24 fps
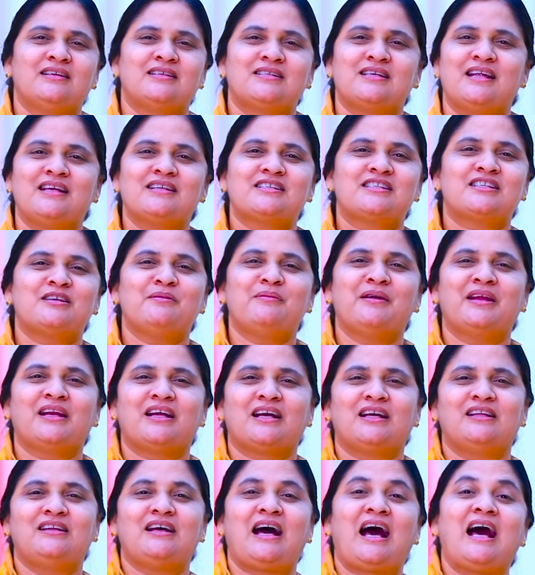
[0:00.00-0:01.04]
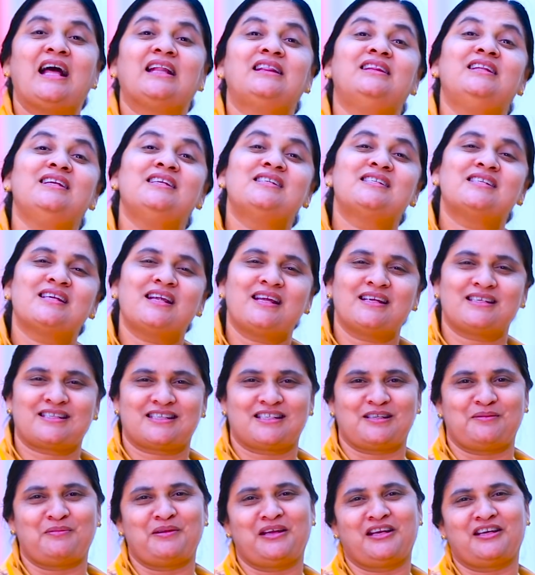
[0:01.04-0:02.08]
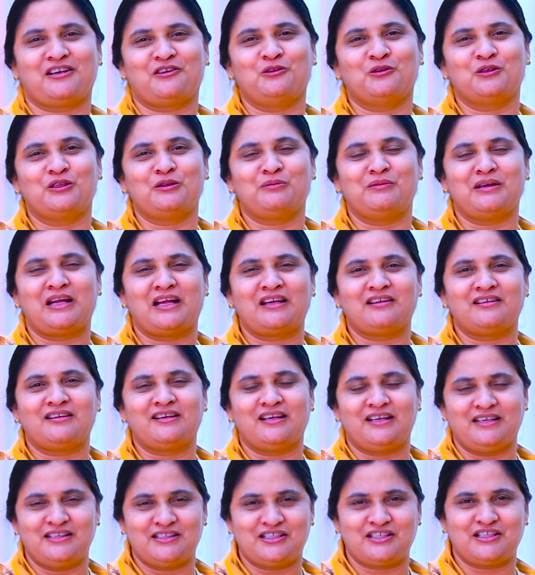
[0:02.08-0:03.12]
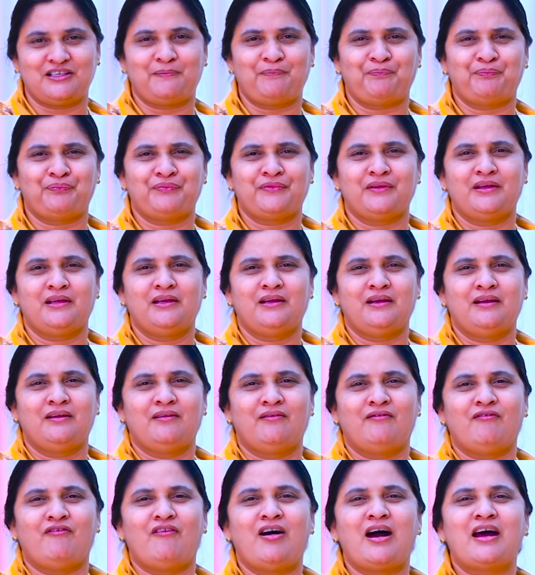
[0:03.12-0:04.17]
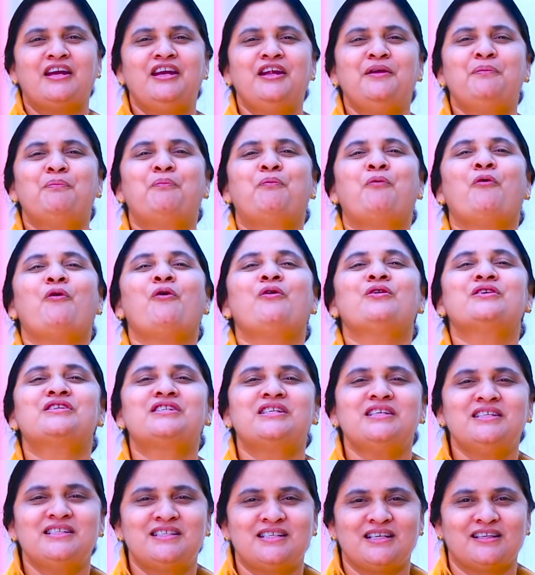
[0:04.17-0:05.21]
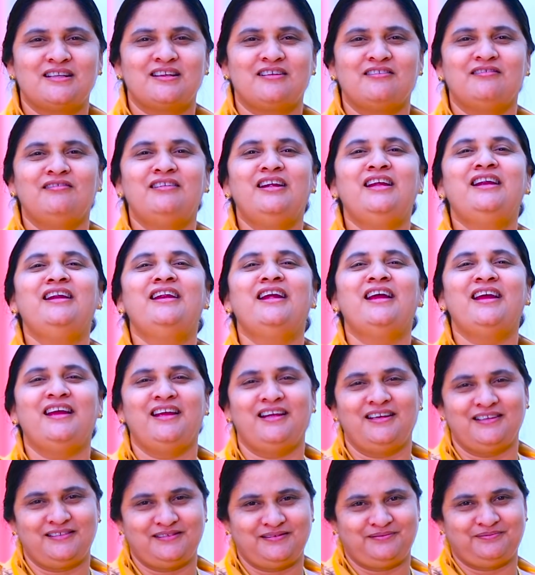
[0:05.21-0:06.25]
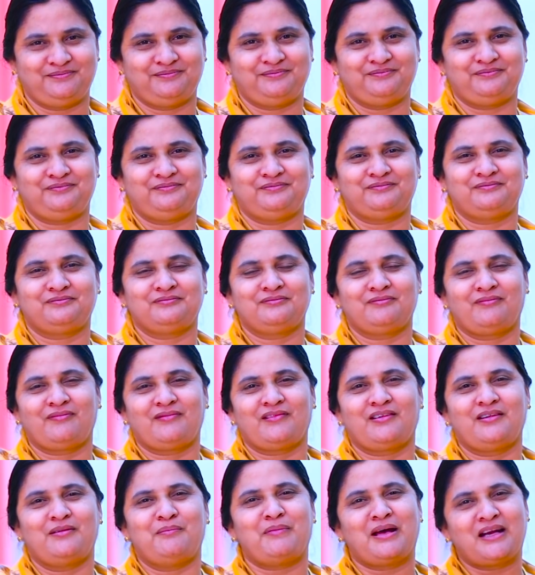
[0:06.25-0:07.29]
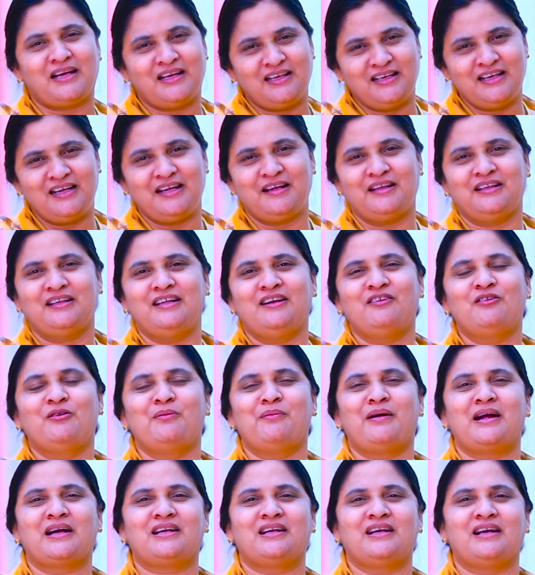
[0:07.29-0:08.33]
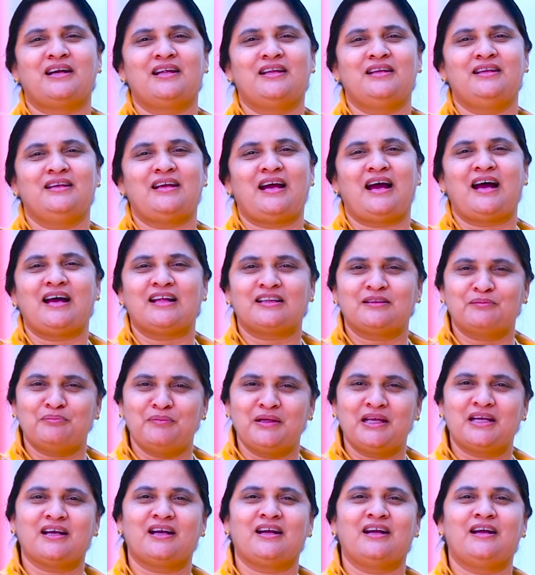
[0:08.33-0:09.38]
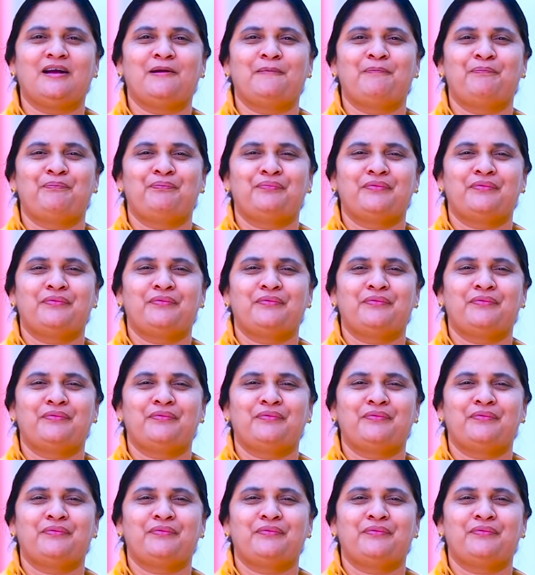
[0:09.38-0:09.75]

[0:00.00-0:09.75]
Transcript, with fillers: శ్రేష్టమైన కదా అతి శ్రేష్టమైన గోధుమలు అనుగ్రహించి వారిని పోషించదును నిన్నే మనల్నే దేవుడు మాట్లాడేది ఆత్మీకంగా